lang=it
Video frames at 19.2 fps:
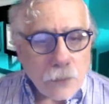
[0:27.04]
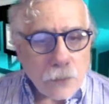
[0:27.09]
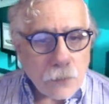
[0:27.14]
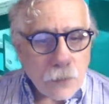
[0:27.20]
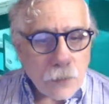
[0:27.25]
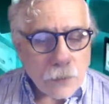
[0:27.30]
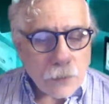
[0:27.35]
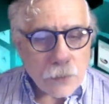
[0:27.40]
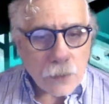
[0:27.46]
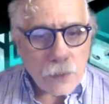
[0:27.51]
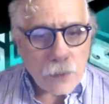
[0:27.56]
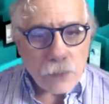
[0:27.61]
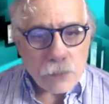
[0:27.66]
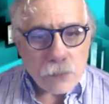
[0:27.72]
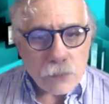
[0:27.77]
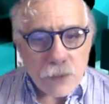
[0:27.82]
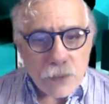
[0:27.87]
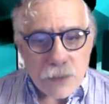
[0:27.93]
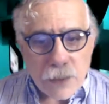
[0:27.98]
la lettura delle
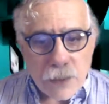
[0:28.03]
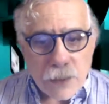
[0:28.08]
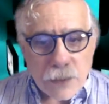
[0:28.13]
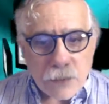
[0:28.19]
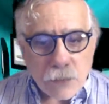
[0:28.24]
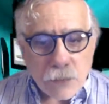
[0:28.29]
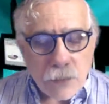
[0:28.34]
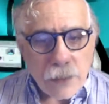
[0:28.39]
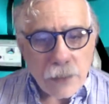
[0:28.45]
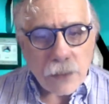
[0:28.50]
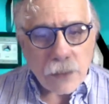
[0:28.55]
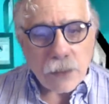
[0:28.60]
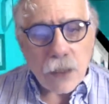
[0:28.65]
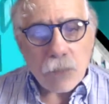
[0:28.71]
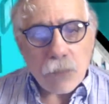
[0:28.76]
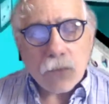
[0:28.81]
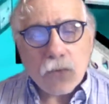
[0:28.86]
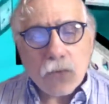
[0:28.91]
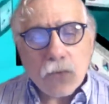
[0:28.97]
notizie nazionali
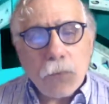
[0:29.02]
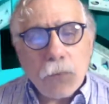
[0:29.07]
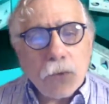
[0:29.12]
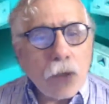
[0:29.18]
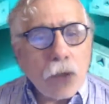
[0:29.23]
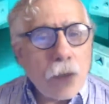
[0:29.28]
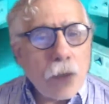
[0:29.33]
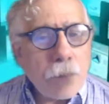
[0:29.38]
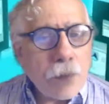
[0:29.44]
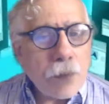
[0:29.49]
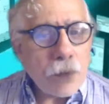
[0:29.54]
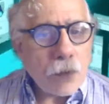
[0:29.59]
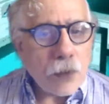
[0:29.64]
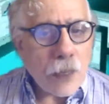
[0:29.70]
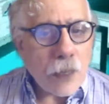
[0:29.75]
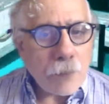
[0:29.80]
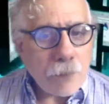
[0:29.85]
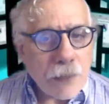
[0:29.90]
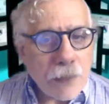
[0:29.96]
diamo subito la
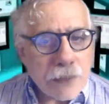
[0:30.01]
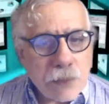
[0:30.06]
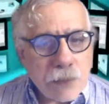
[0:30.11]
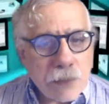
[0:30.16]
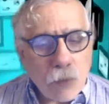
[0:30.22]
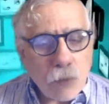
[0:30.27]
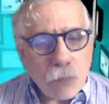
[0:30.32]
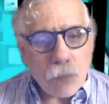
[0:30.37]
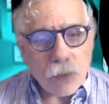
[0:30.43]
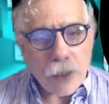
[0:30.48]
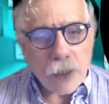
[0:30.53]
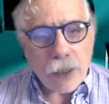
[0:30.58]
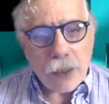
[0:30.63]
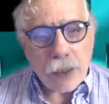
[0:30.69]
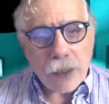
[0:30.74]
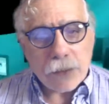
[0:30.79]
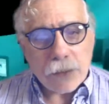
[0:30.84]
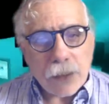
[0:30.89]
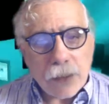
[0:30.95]
parola a Massimo
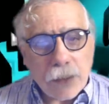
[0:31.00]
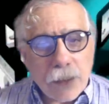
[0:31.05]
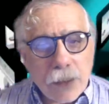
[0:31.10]
Bonella